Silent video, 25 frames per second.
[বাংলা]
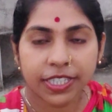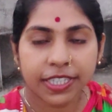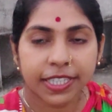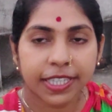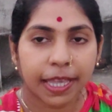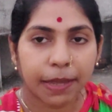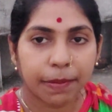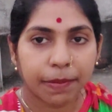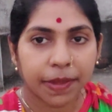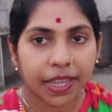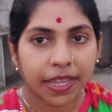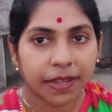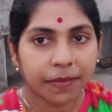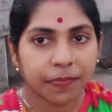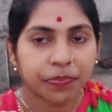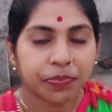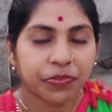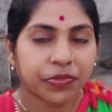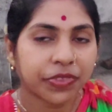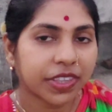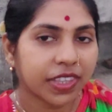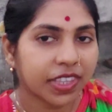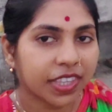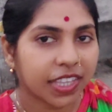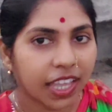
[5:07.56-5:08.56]
রোজ দেবে
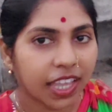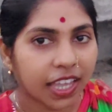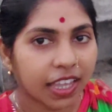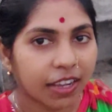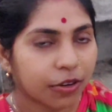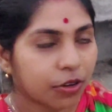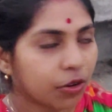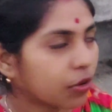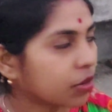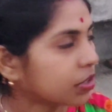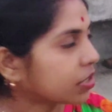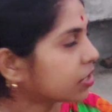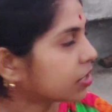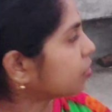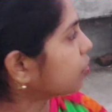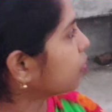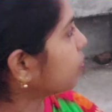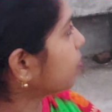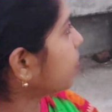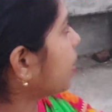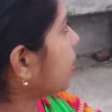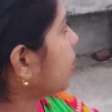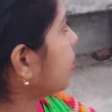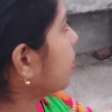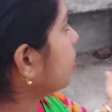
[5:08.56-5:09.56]
দিয়ে রোজ
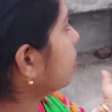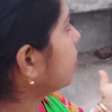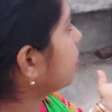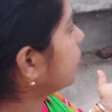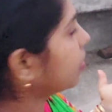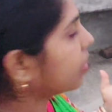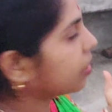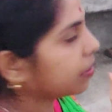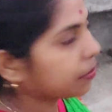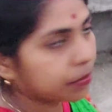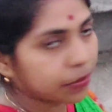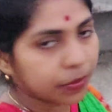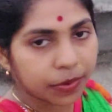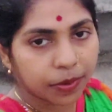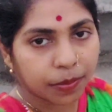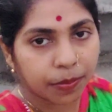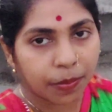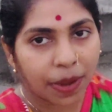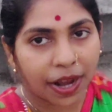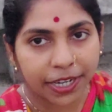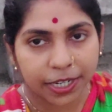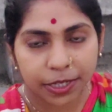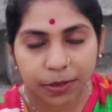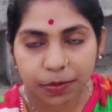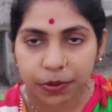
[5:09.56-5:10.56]
তোমরা ওই
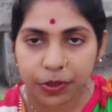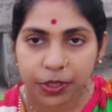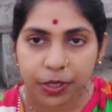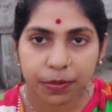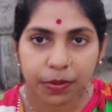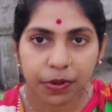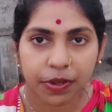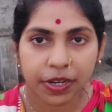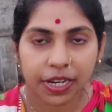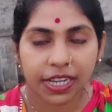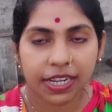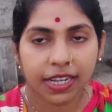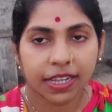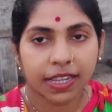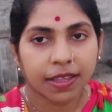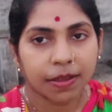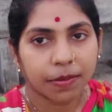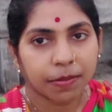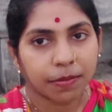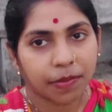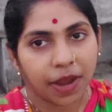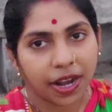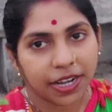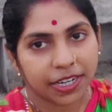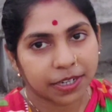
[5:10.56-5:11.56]
মাটির প্রদীপ হলে
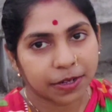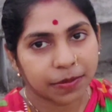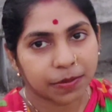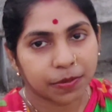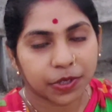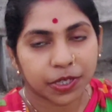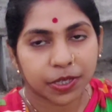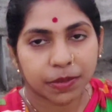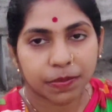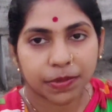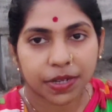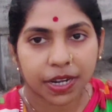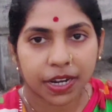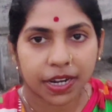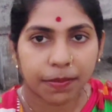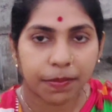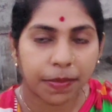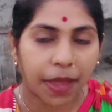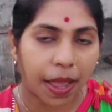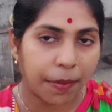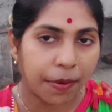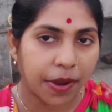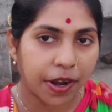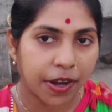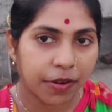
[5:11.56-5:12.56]
মাটির প্রদীপটার
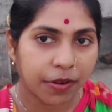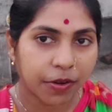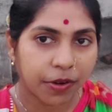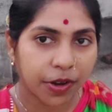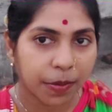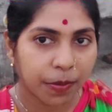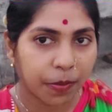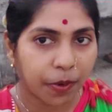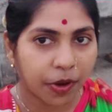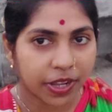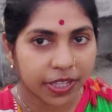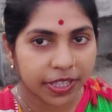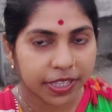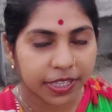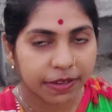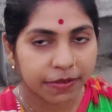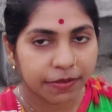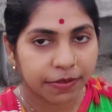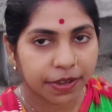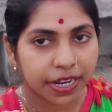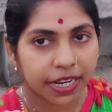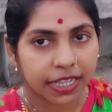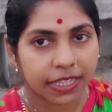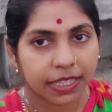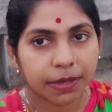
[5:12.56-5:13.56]
ব্যবহার করে পরের দিন
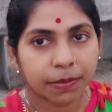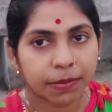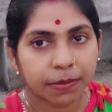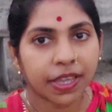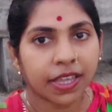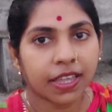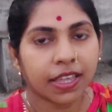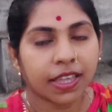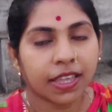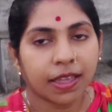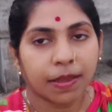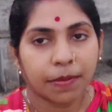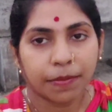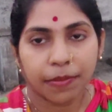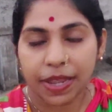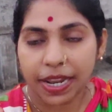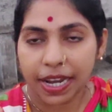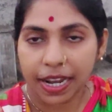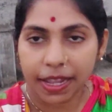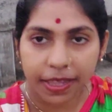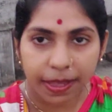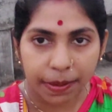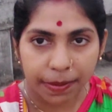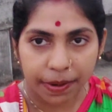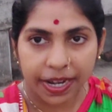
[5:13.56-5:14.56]
ফেলে দেবে
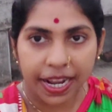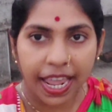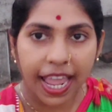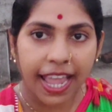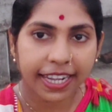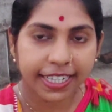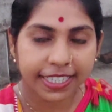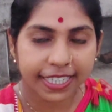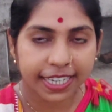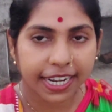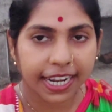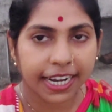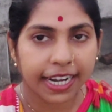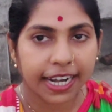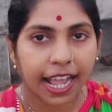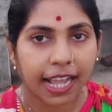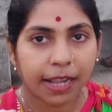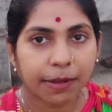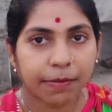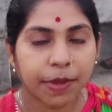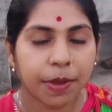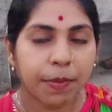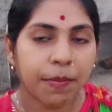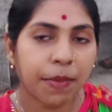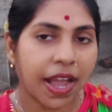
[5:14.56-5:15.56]
ফেলে দেবে না এক জায়গায়
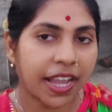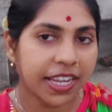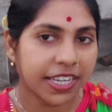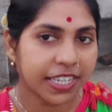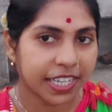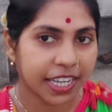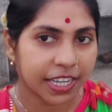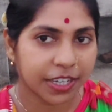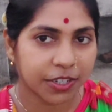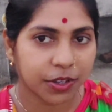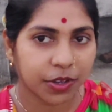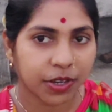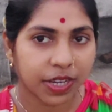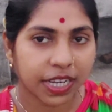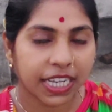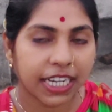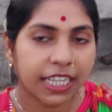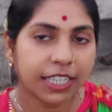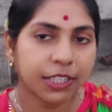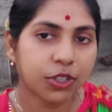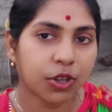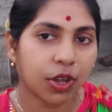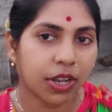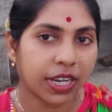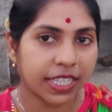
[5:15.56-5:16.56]
রাখবে মাস শেষ হয়ে
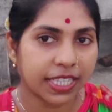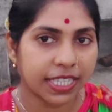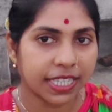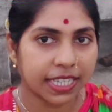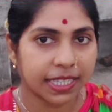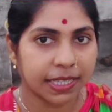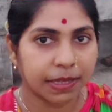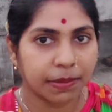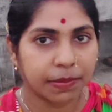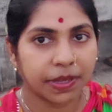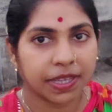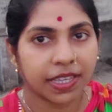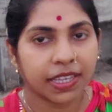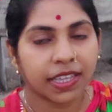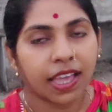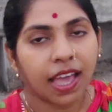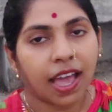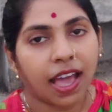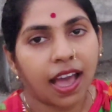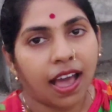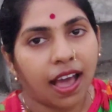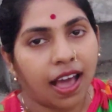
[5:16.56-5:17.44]
গেলে জলে দিয়ে দেবে